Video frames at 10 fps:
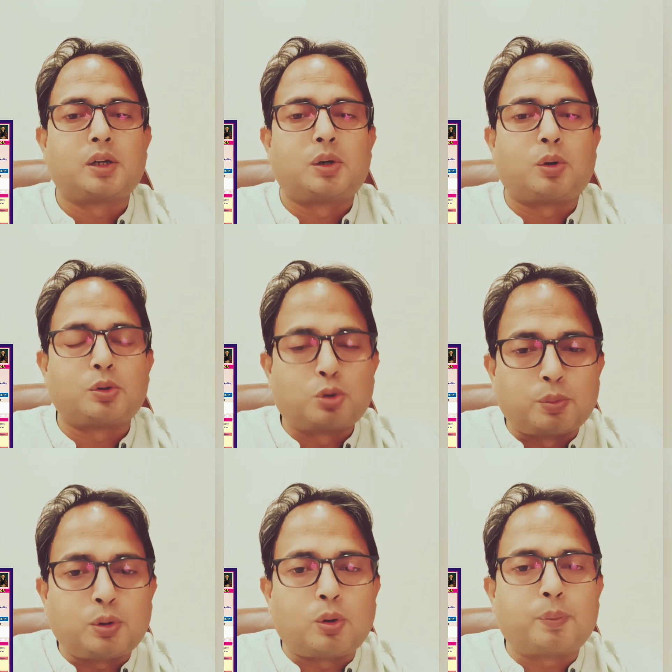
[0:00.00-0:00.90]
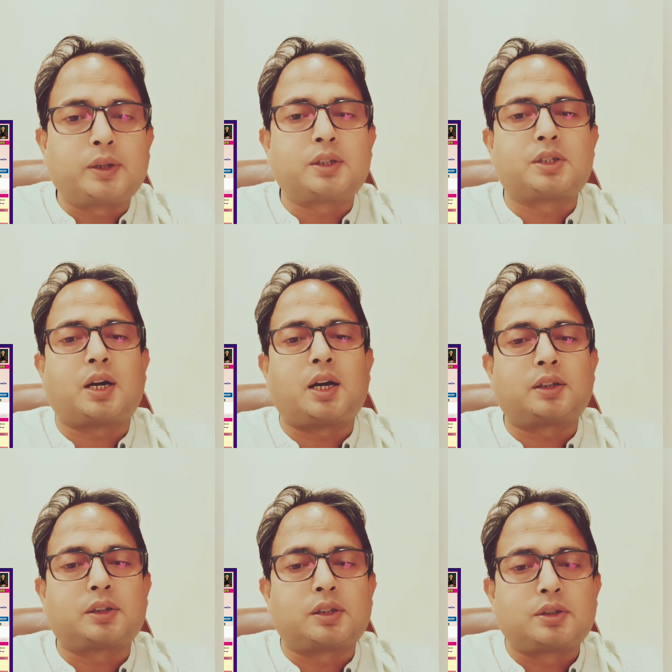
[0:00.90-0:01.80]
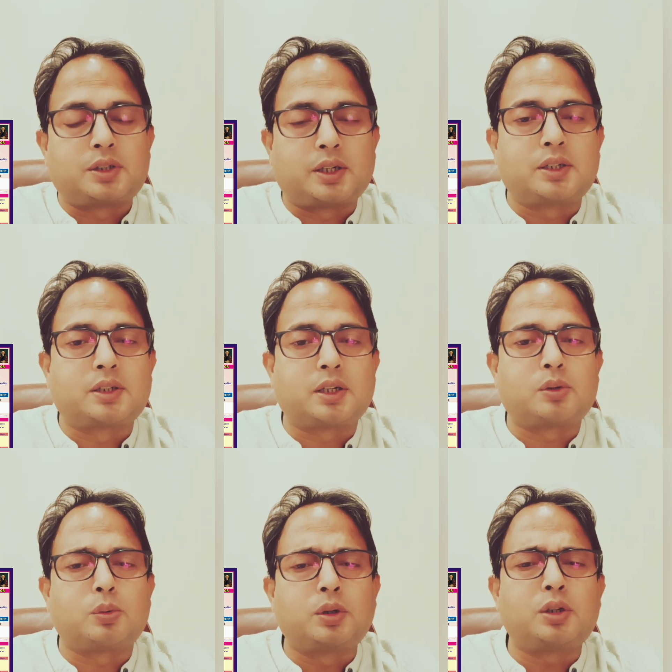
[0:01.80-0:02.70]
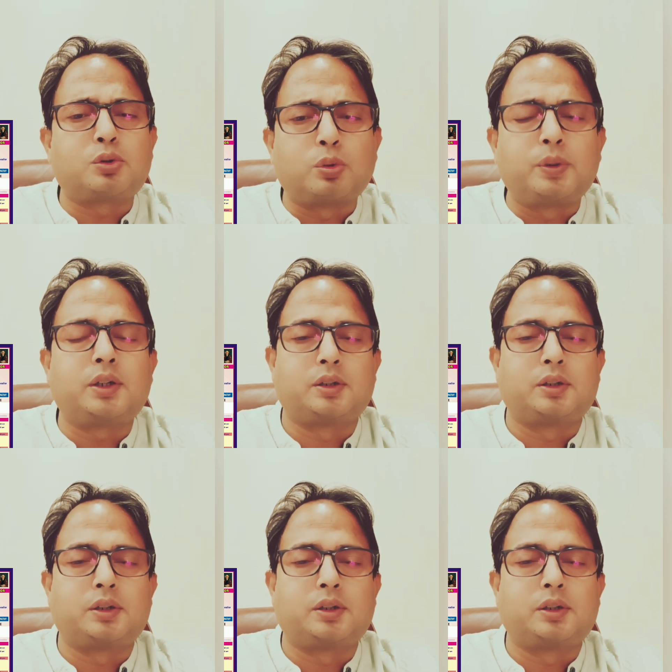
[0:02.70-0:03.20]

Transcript: और जो भी होम्योपैथिक छात्र चिकित्सक उनकी जो भी